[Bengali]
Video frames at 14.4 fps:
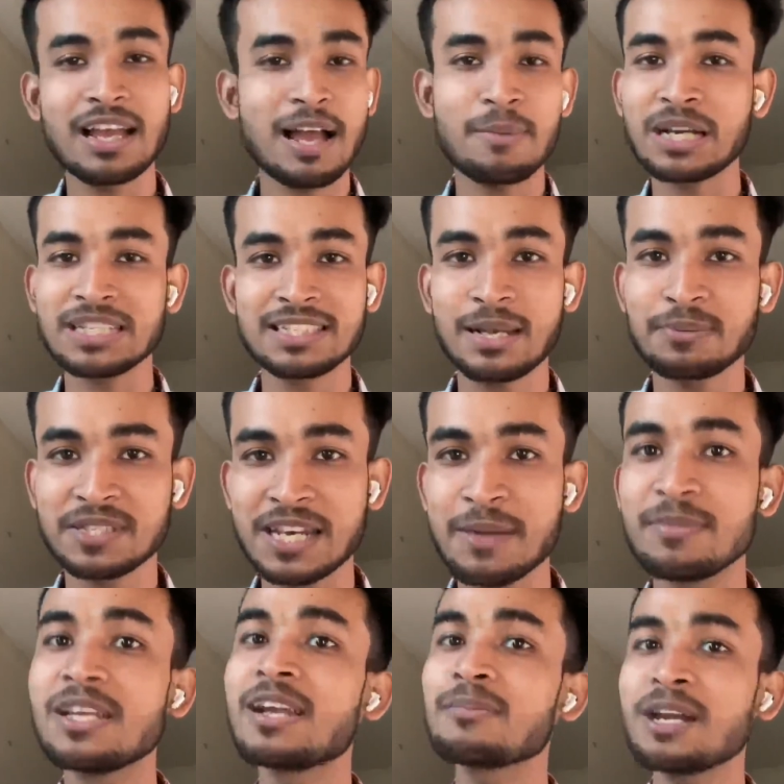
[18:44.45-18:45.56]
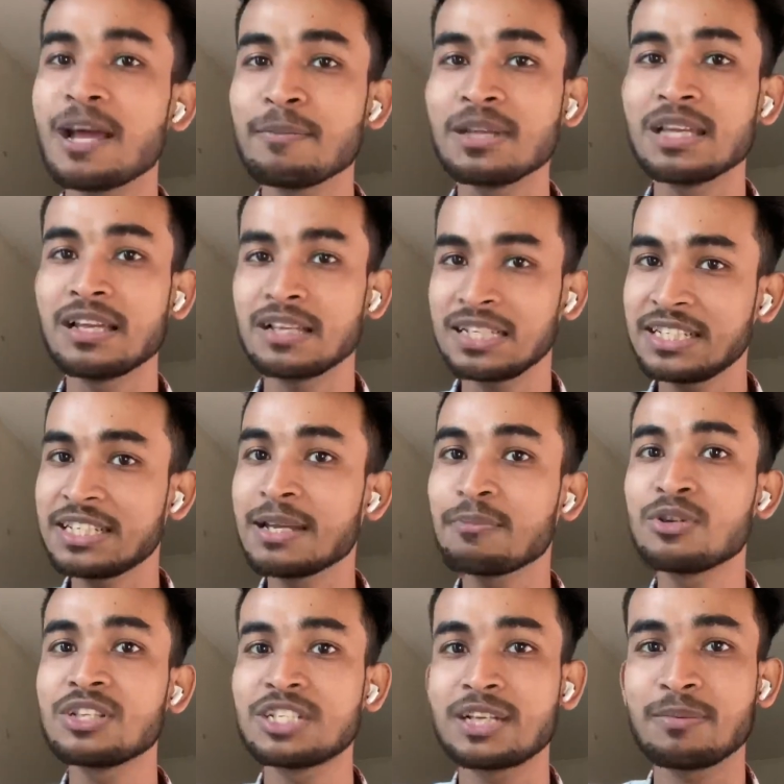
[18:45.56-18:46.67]
আমাকে সাবস্ক্রাইব দিয়ে রাখবেন আমি স্টেপ
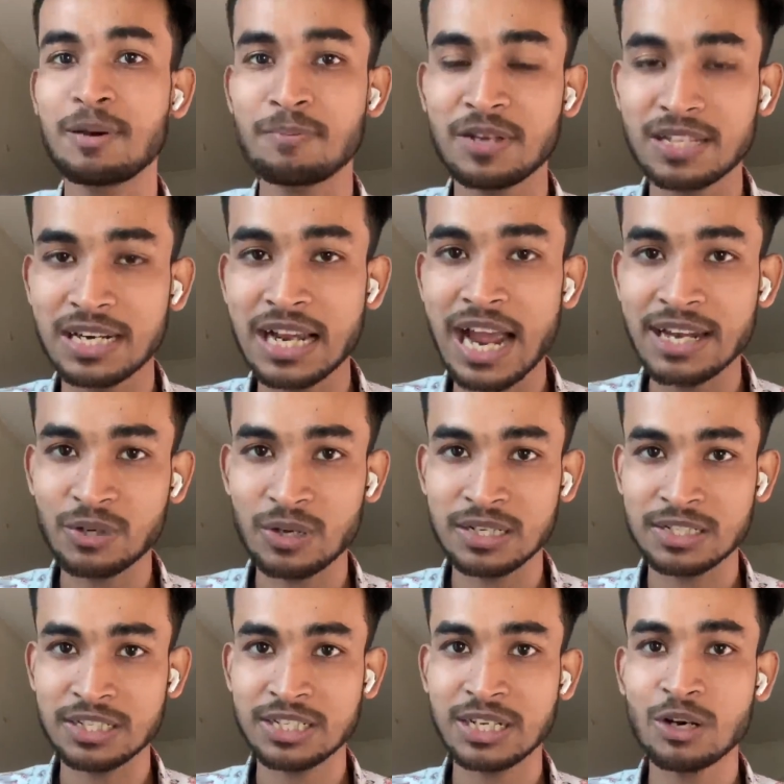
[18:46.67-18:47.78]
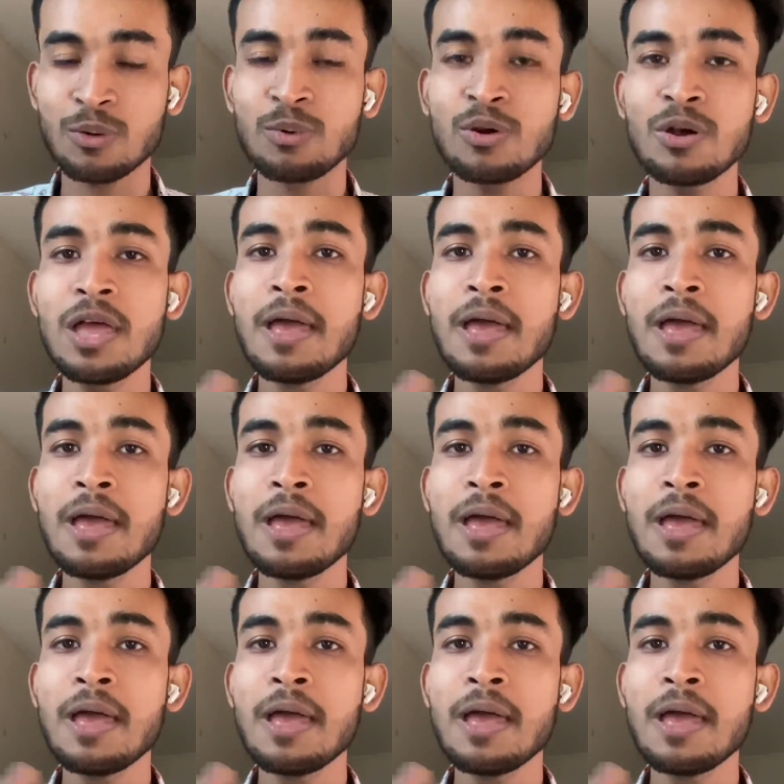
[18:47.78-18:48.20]
টু স্টেপ আপনাদের গাইড করার চেষ্টা করব